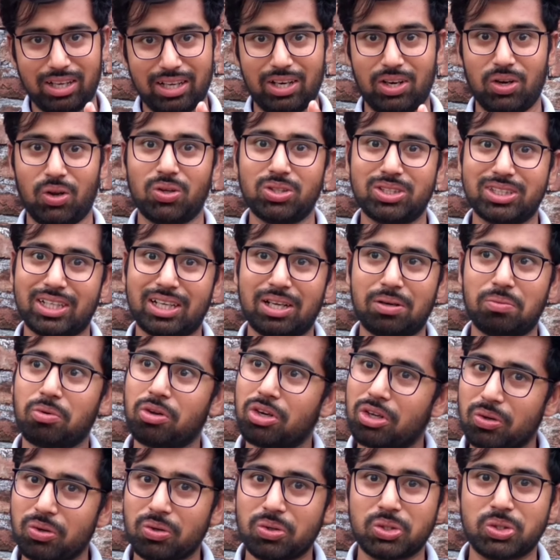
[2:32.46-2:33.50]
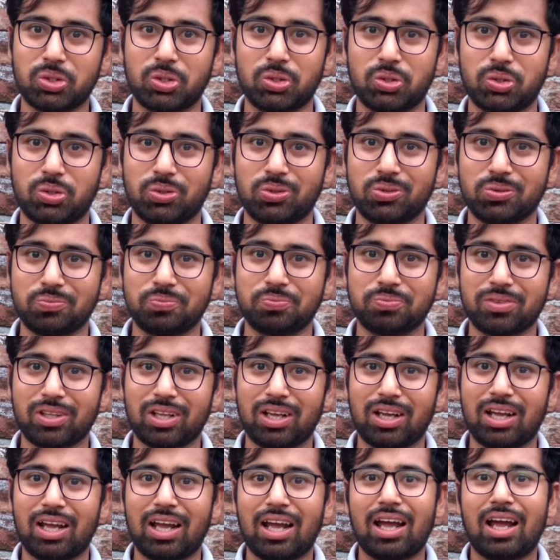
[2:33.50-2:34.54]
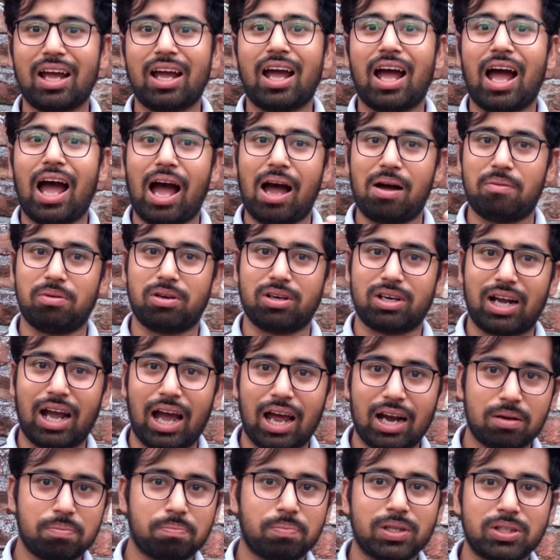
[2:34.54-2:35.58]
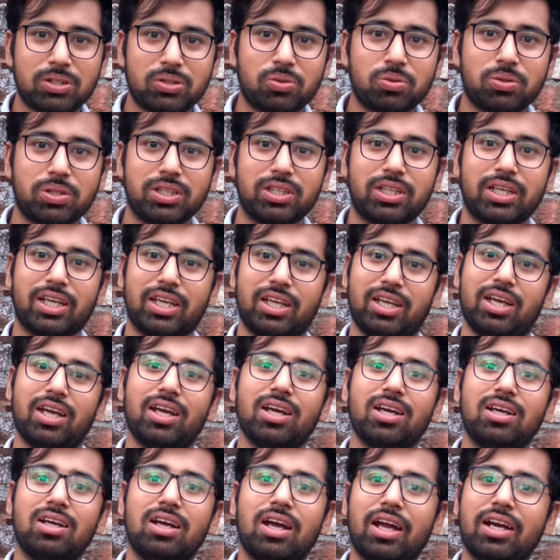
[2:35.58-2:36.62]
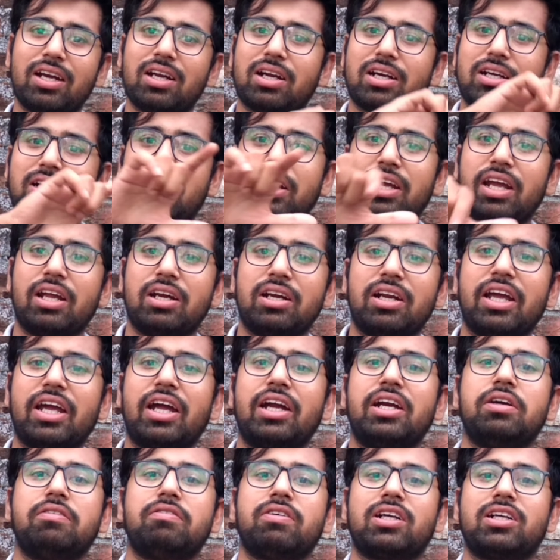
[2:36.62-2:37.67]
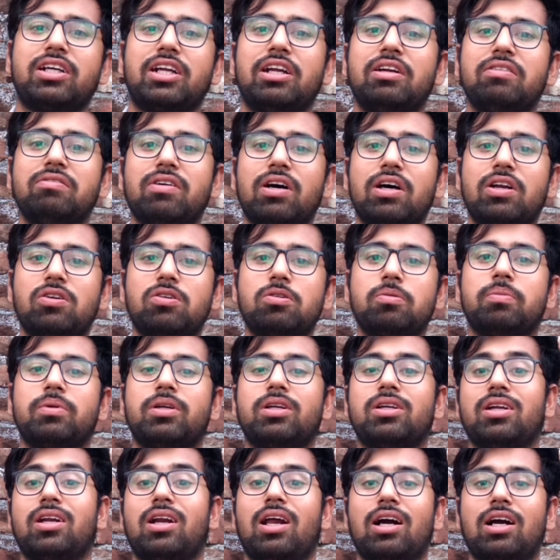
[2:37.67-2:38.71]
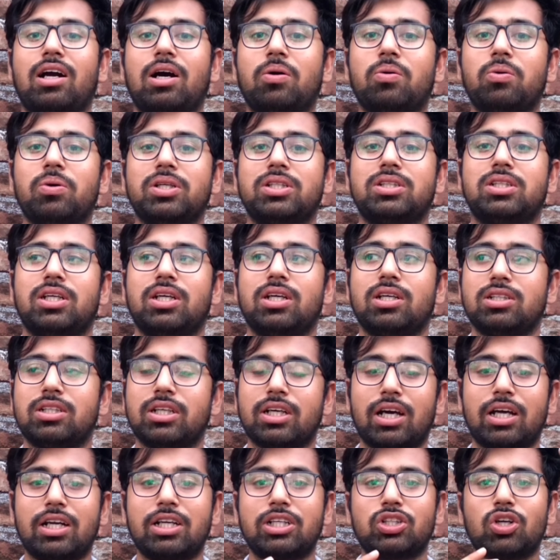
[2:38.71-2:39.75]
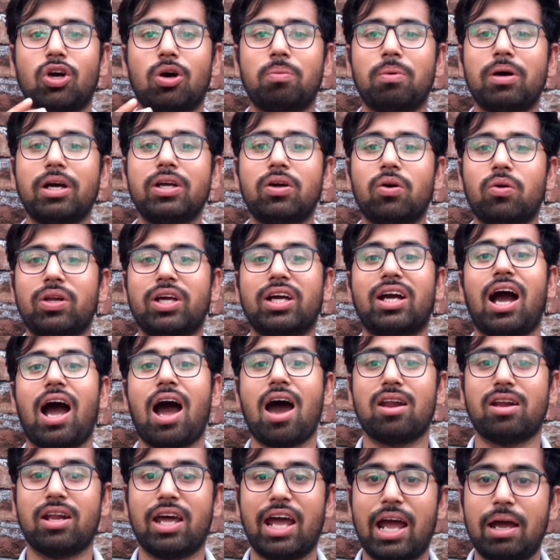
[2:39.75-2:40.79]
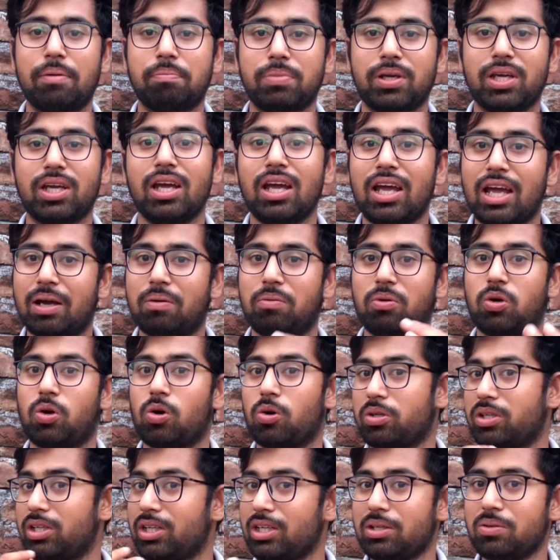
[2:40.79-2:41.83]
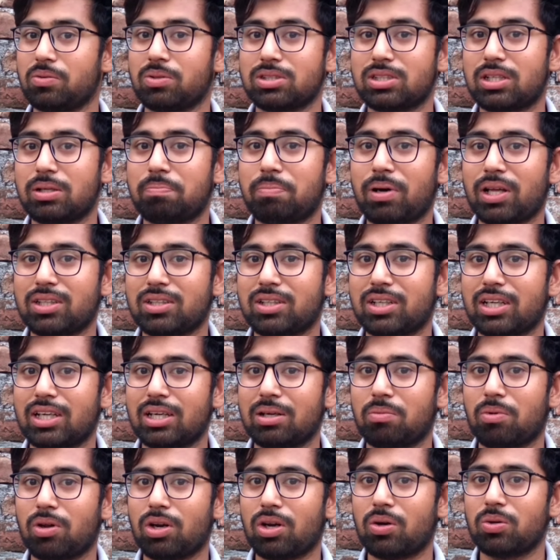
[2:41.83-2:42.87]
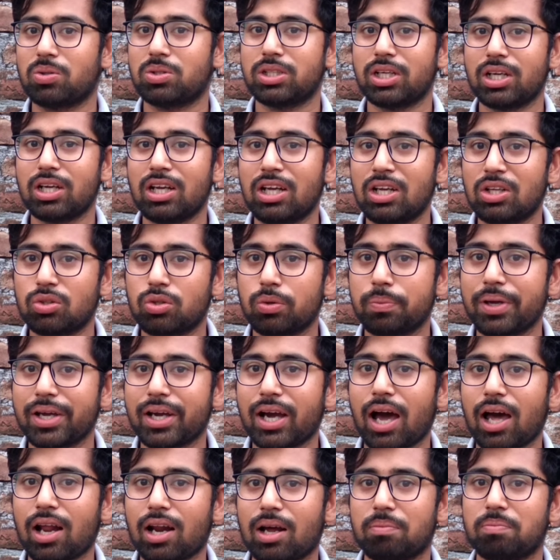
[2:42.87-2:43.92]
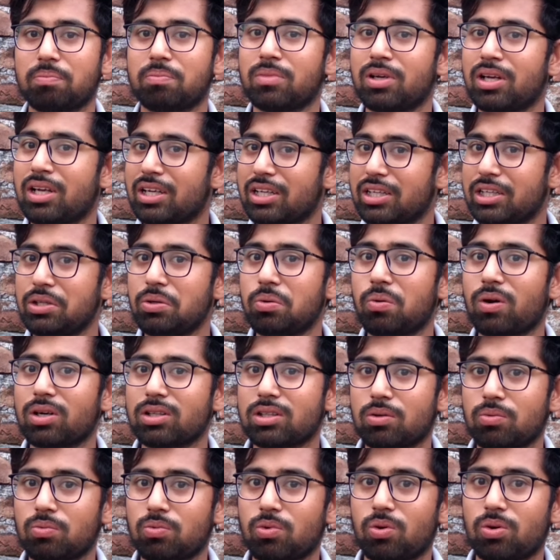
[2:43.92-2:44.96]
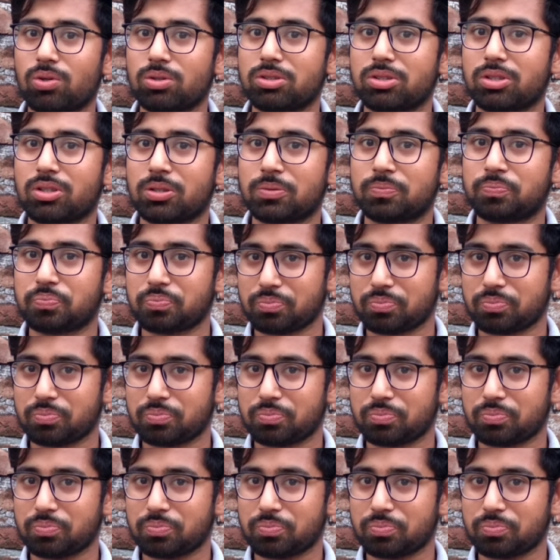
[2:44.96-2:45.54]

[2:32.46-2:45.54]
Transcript: এই লজিক্যাল মনে হলো সত্য আবার খারাপ পাত্রটিতে গিয়ে এটা একটা নেগেটিভ একটা এনভায়রনমেন্টে রাখা হয়েছে যেখানে সবাই অনেক আনহ্যাপি এবং কন্টিনিউয়াসলি পাত্রে গিয়ে বলা হচ্ছে তুমি খারাপ ইউ আর দ্য ওয়েস্ট